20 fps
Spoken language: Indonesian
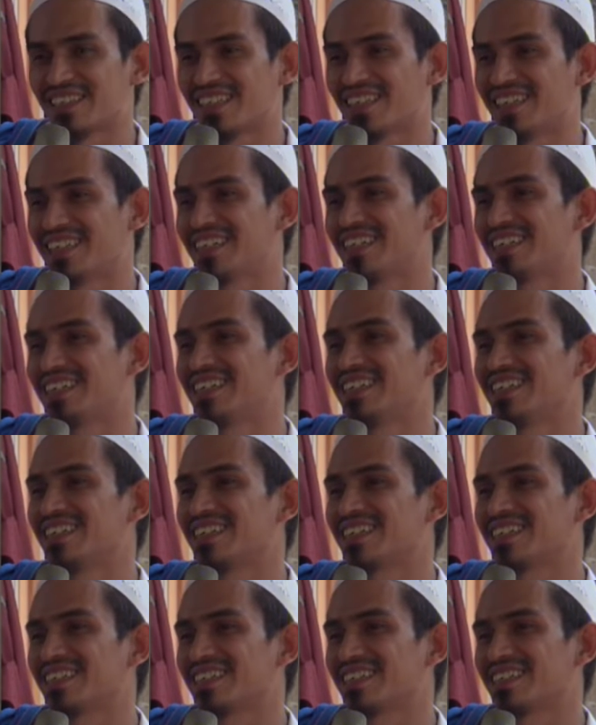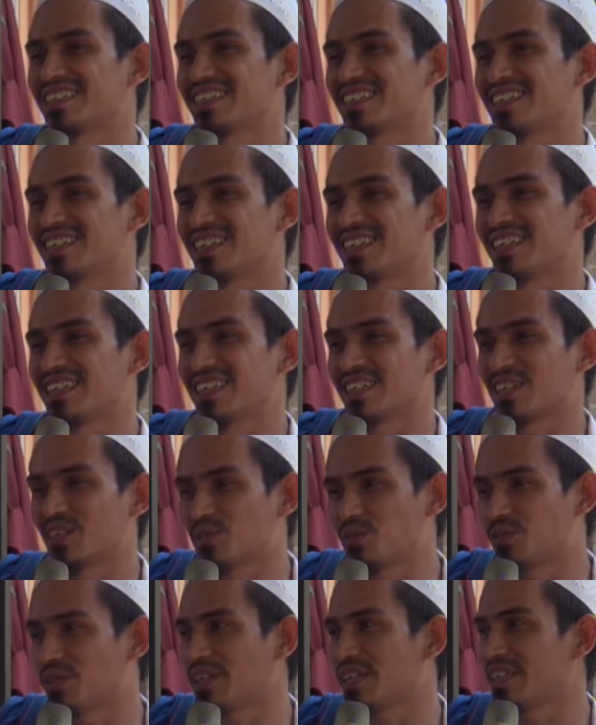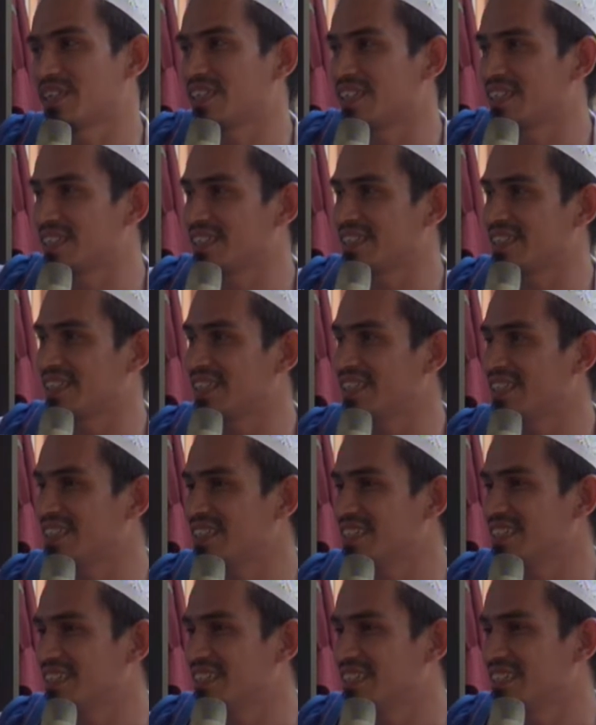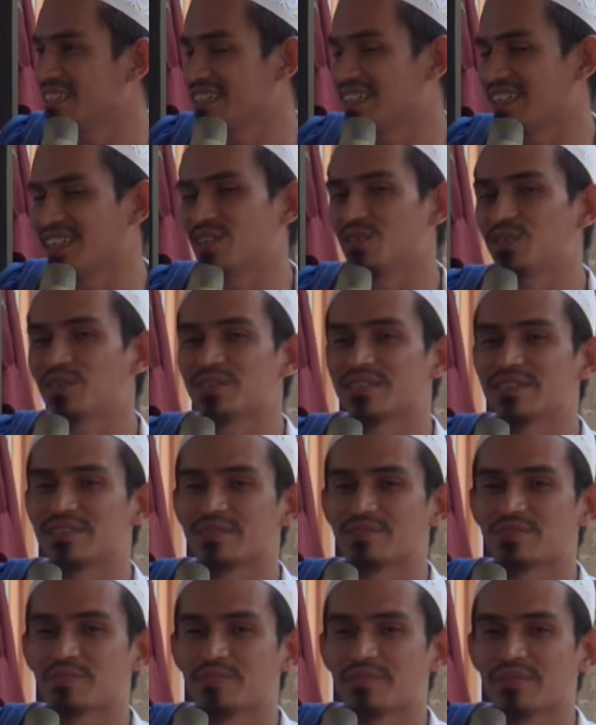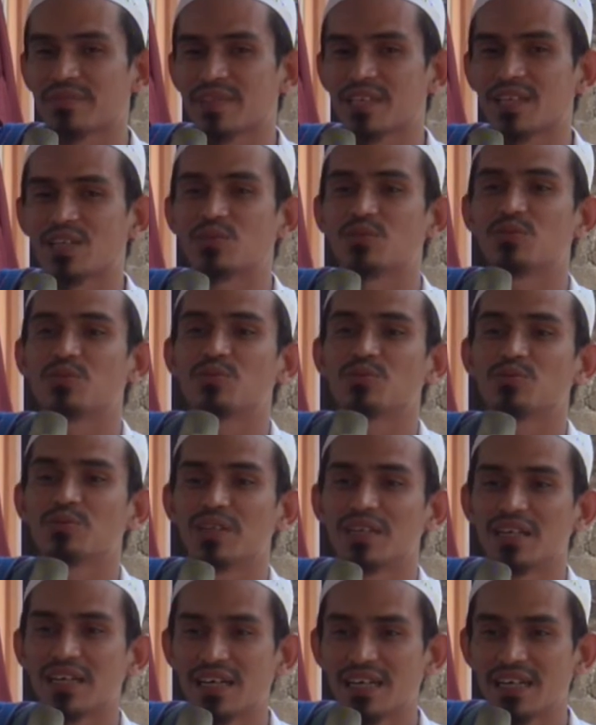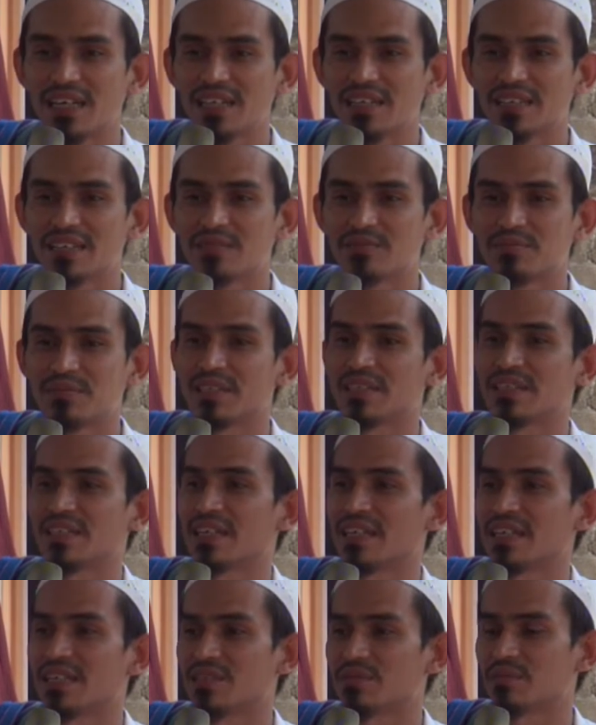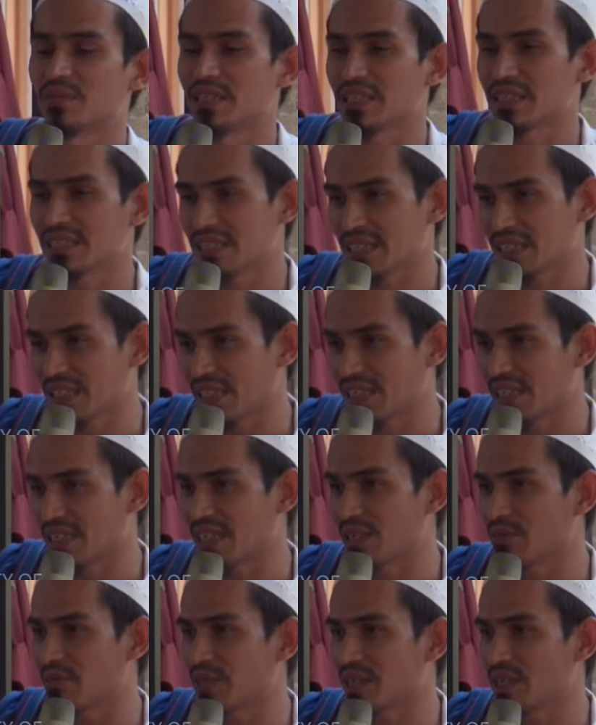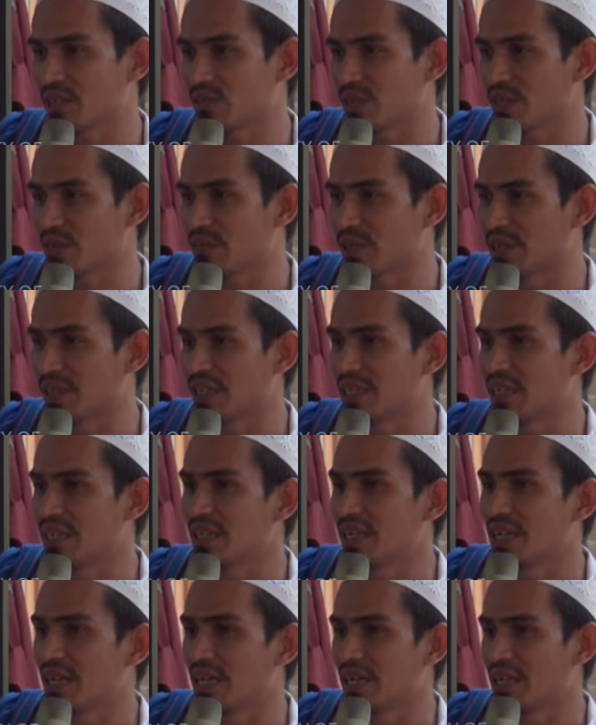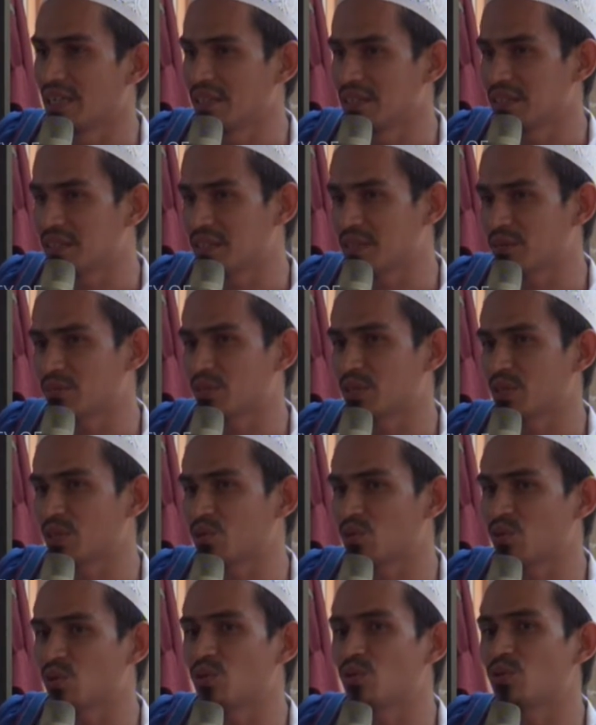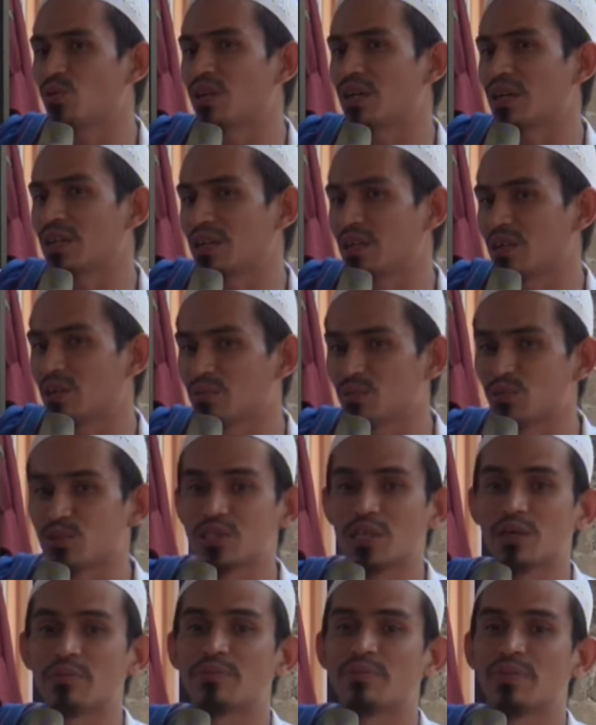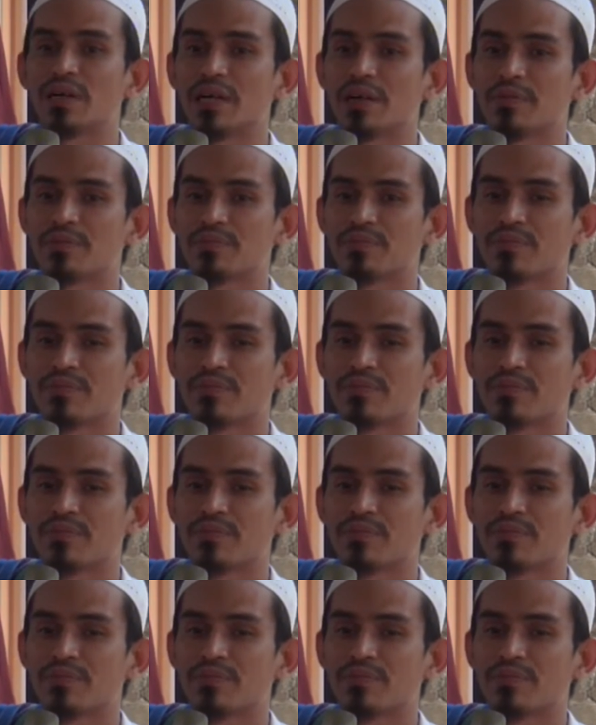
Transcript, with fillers: Hah? Keluar dari jah, jalur. Naudzubillah min Maka jaga nama itu apa? Al-ism tadullu alal musamma.